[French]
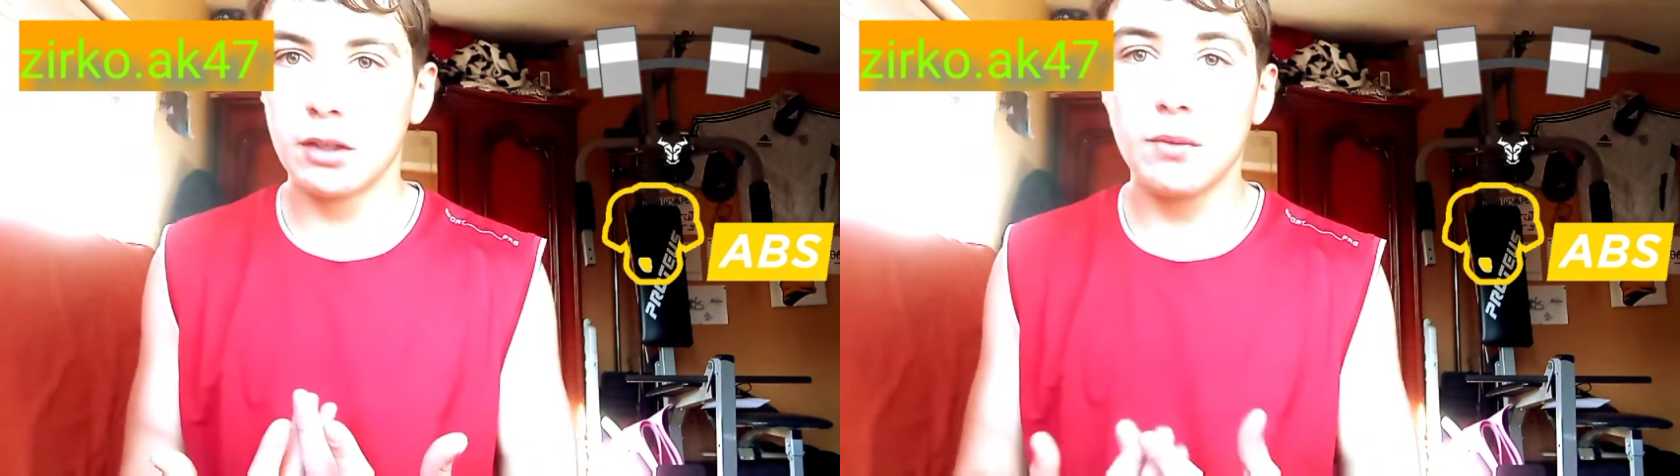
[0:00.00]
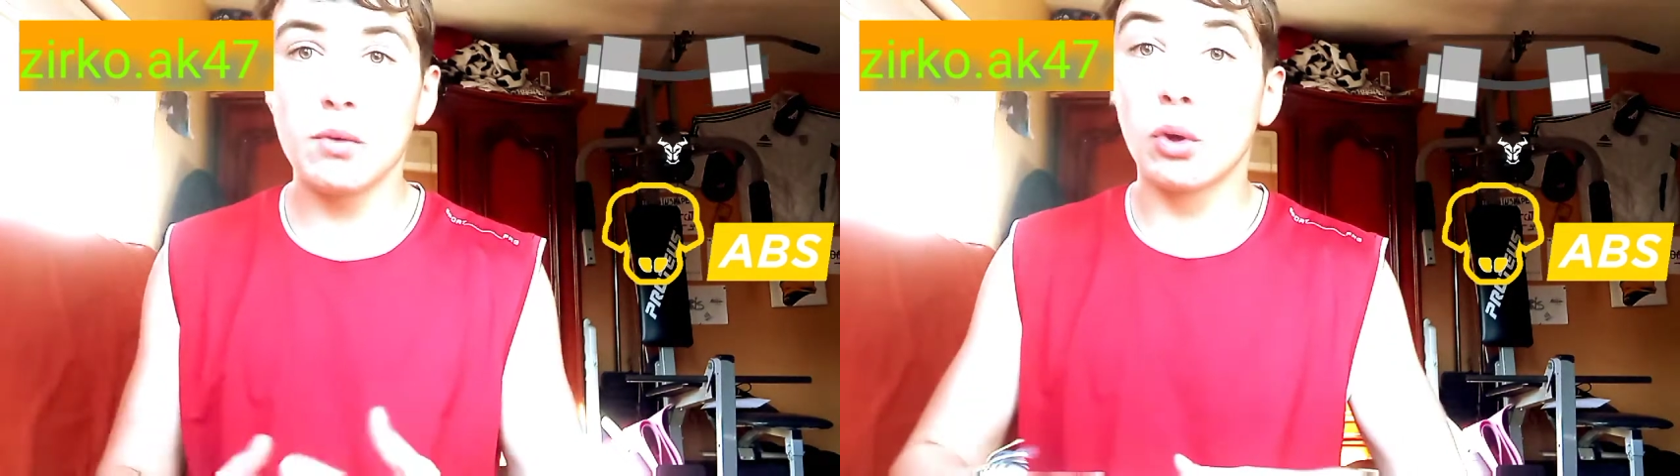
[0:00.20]

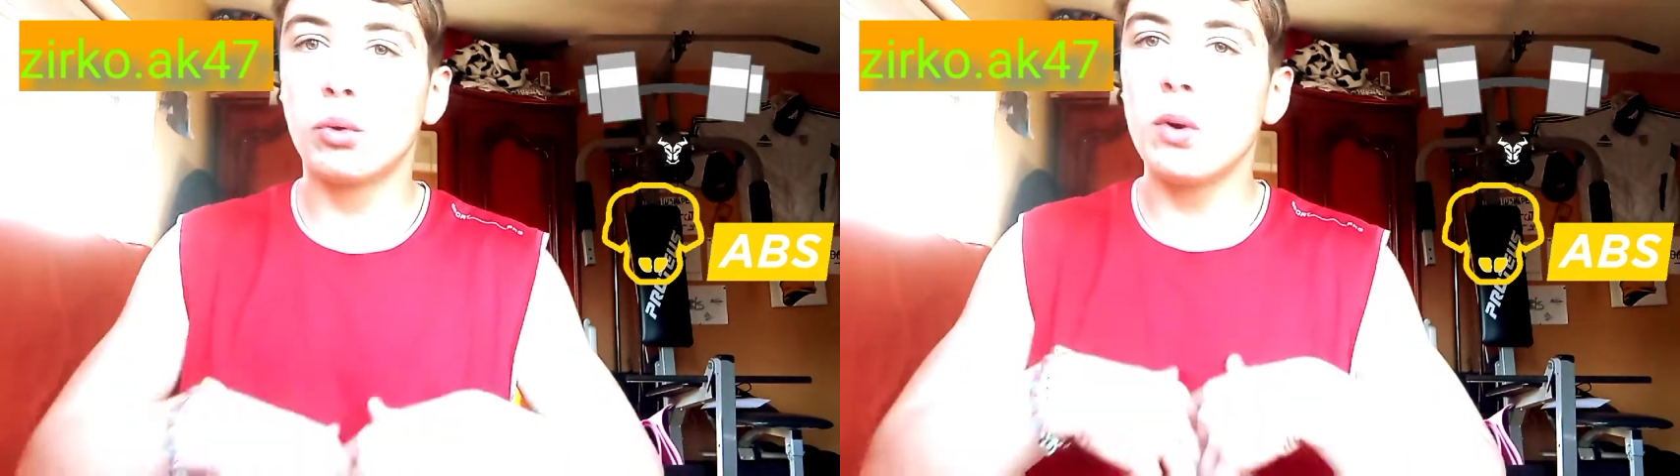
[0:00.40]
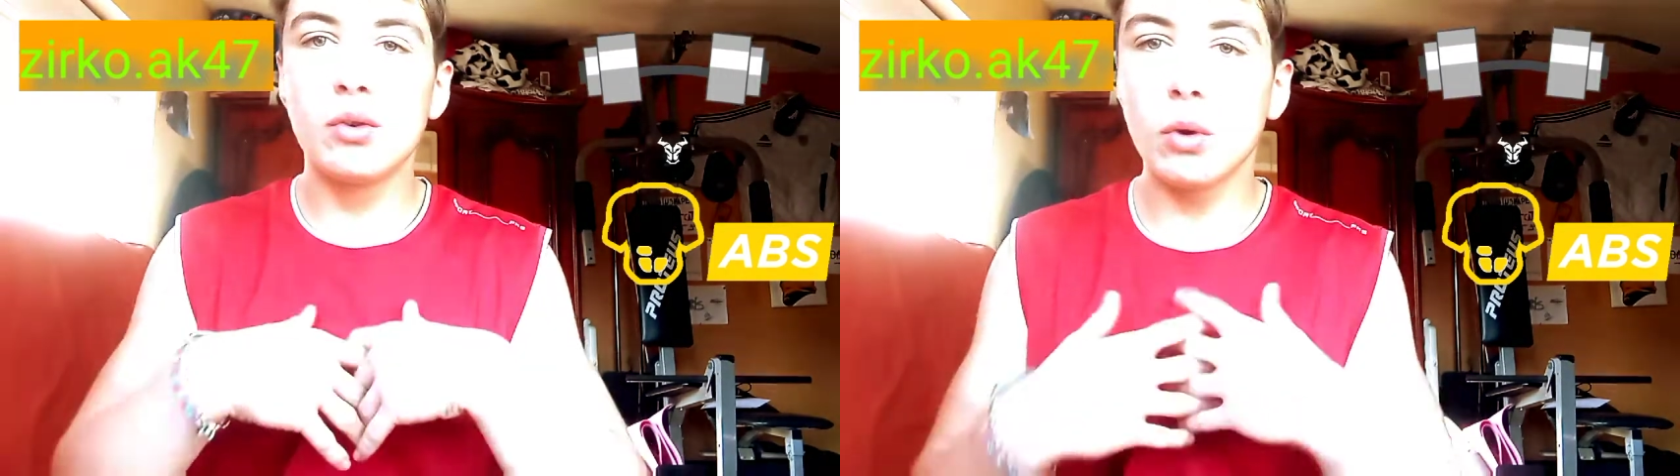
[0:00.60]
Dites-vous que
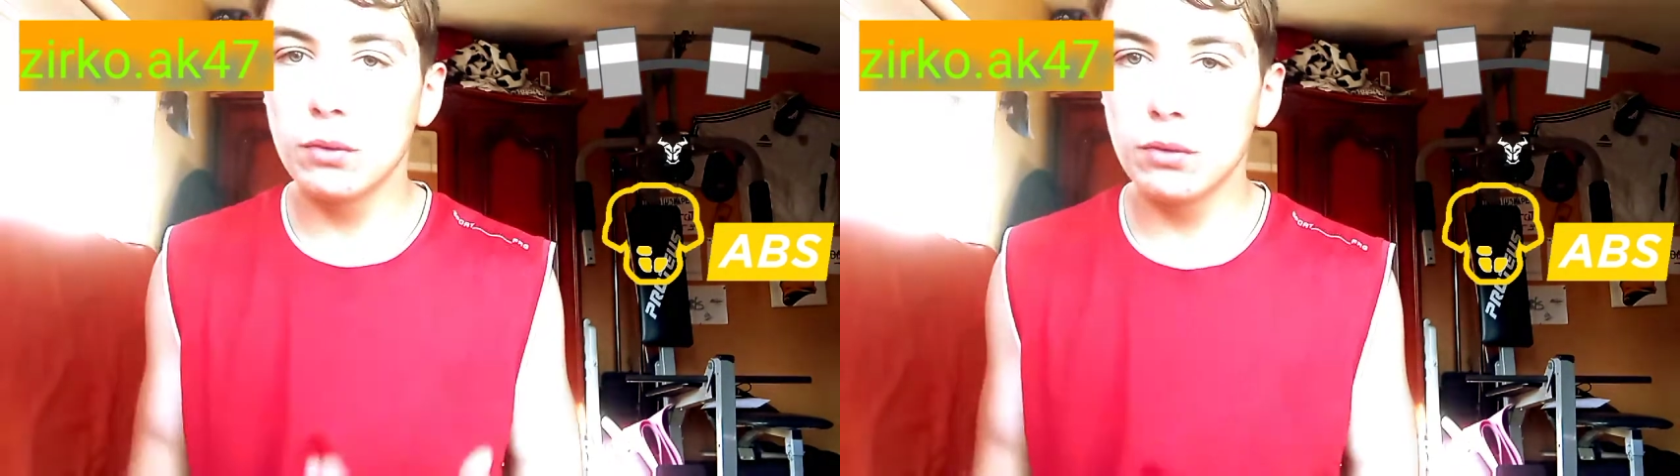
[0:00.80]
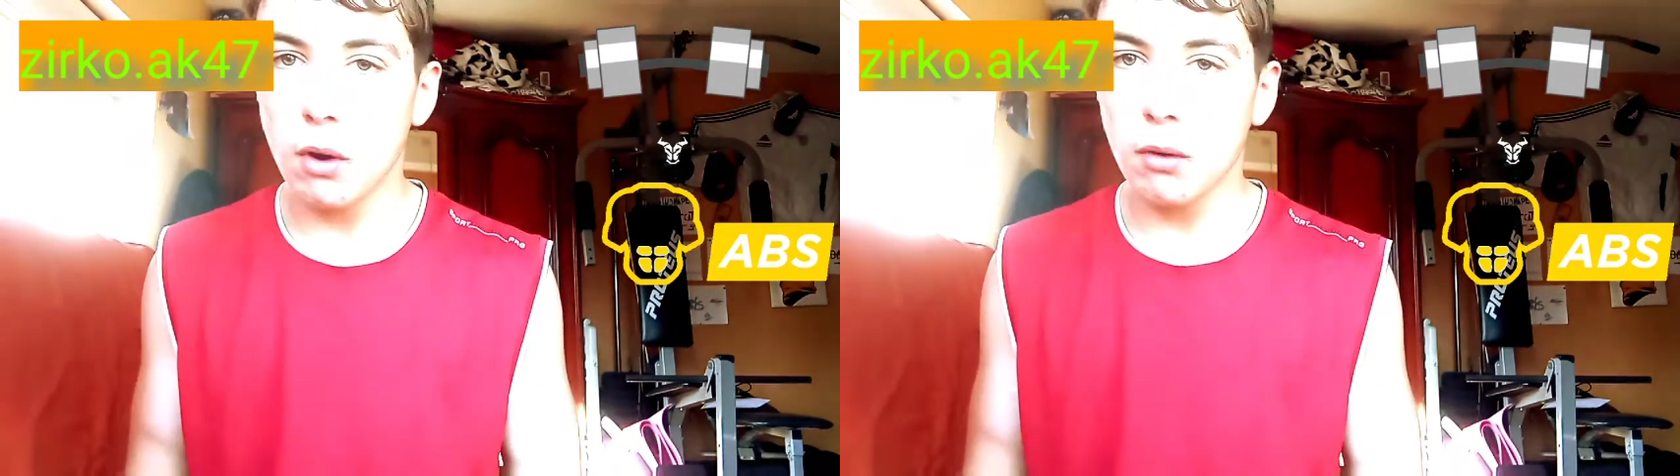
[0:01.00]
tous les
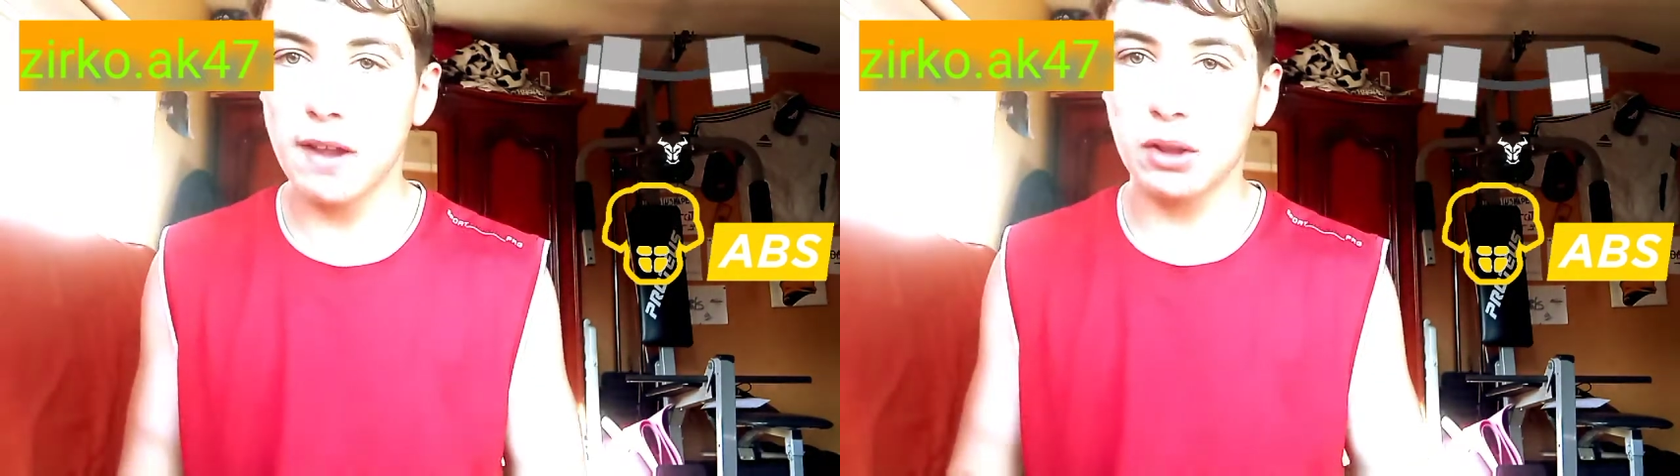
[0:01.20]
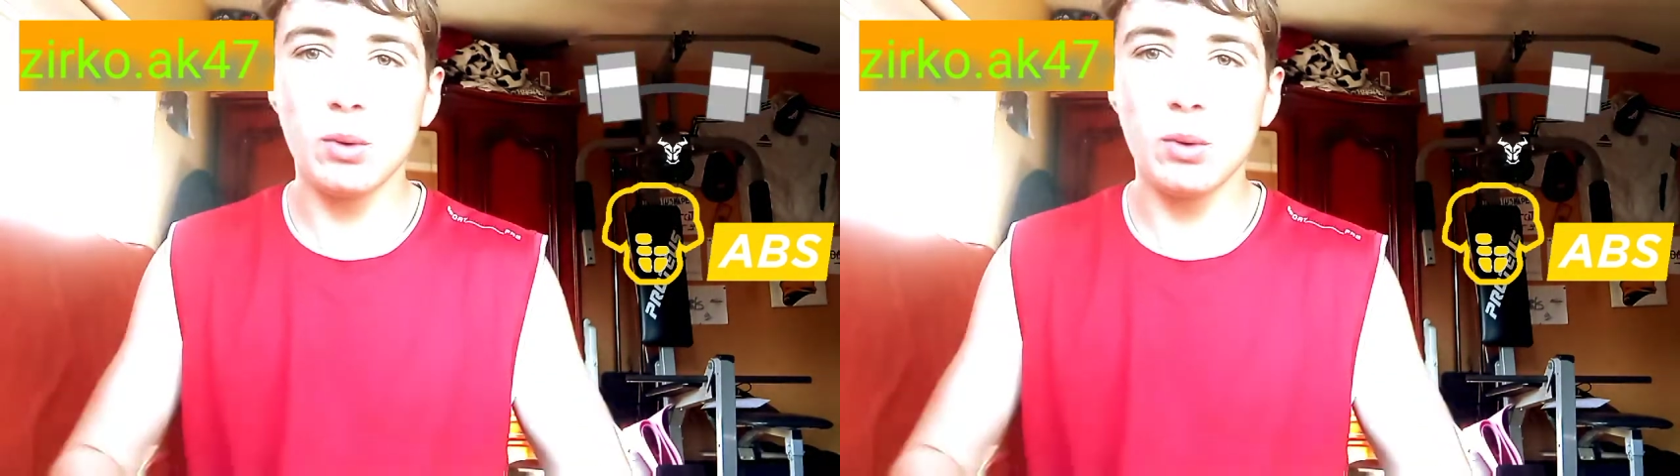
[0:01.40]
jours vous devez en faire,